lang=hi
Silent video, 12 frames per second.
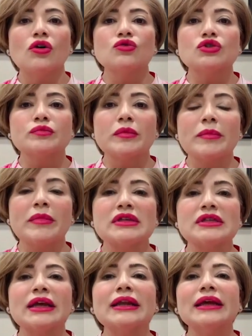उसमें
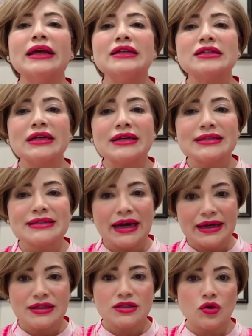बेसिकली एजिंग के
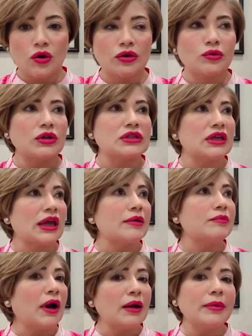साइंस कौन कौन से हैं
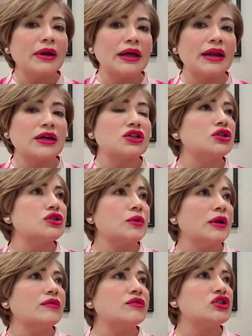बार बार कनेक्शन जो है
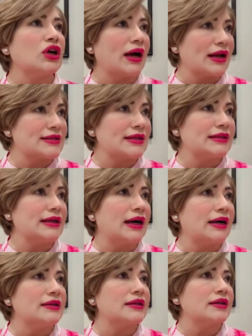ना वो जा रहा है ज़रा
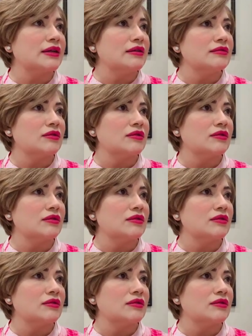ध्यान रखना